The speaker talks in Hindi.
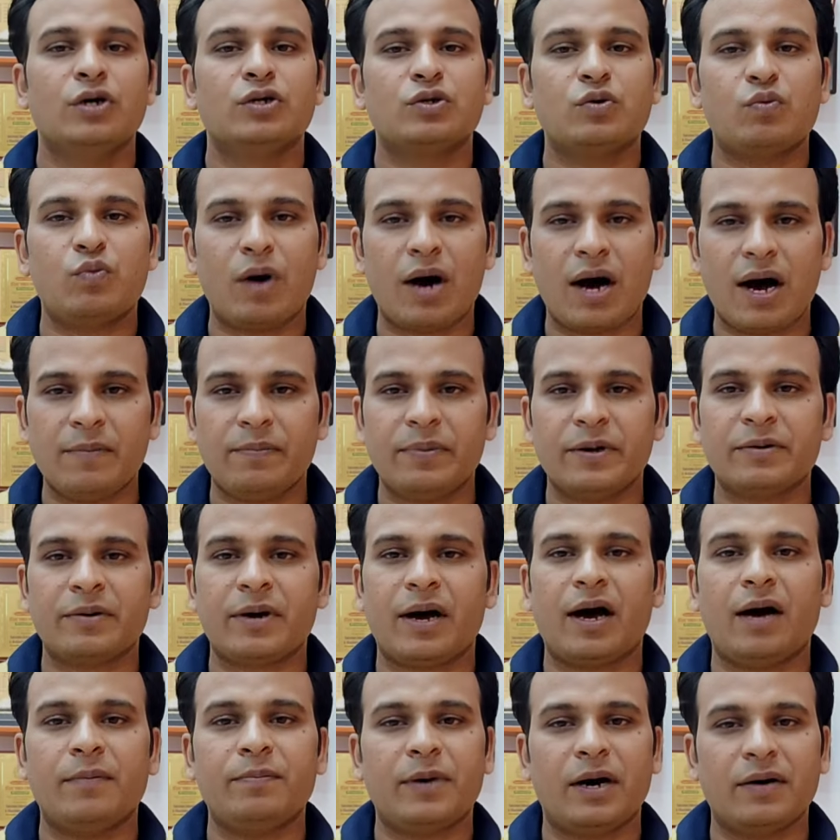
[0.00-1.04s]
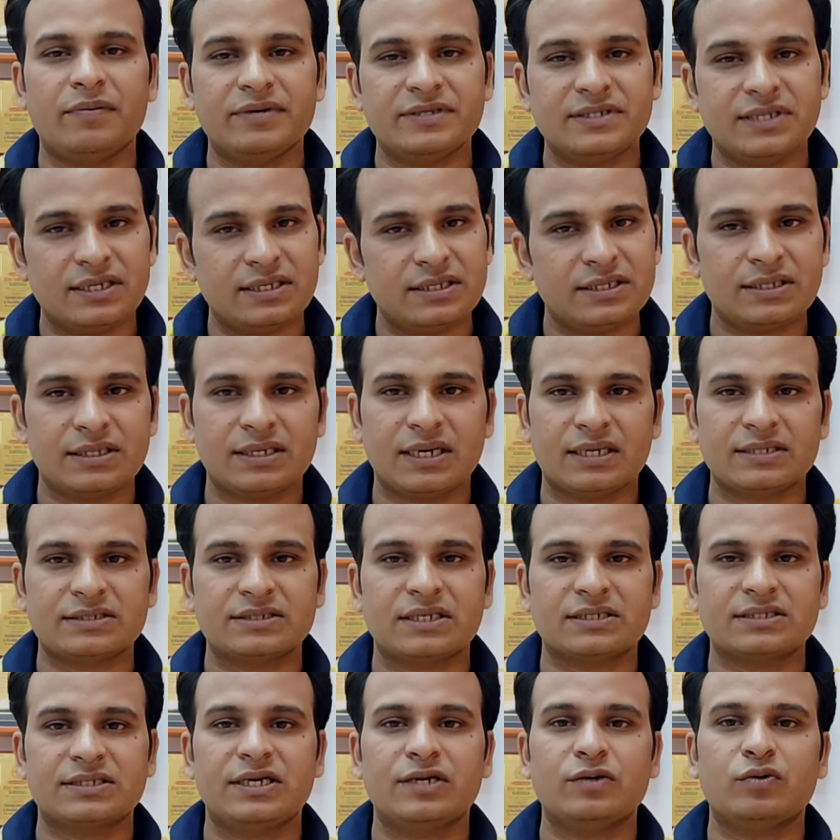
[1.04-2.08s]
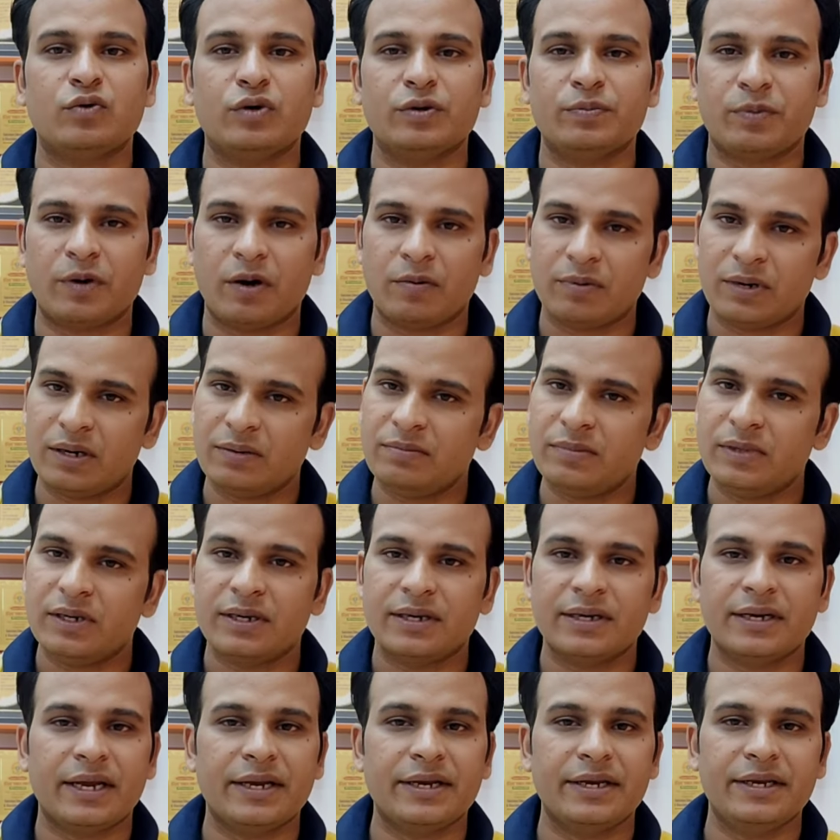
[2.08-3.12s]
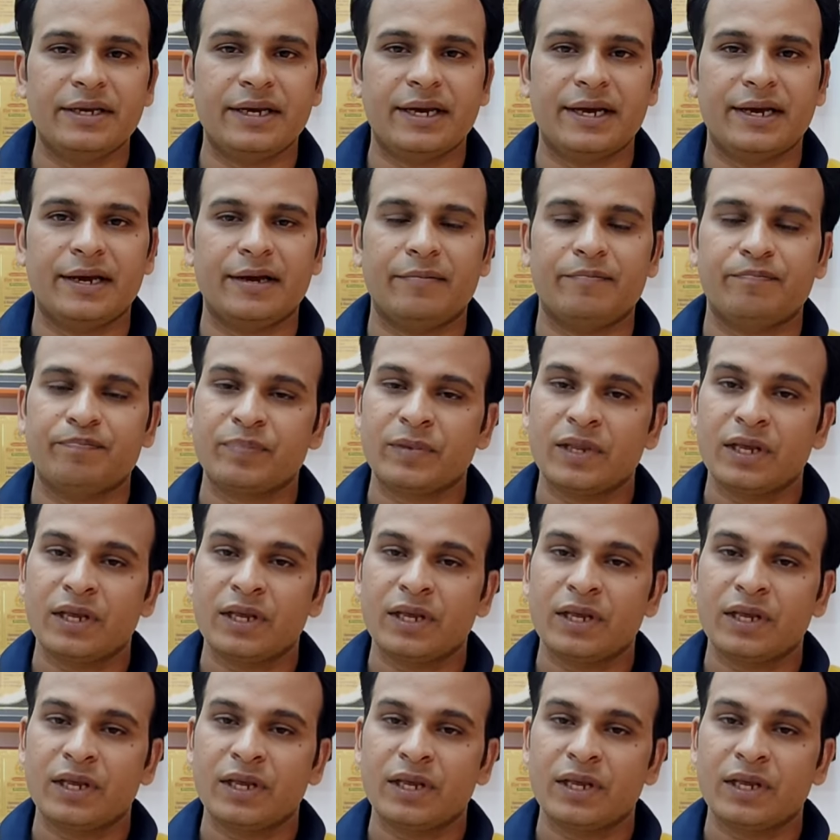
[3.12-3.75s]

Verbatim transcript: तो वहां पर आप आवेदन कर सकते हैं कोई प्रॉब्लम नहीं है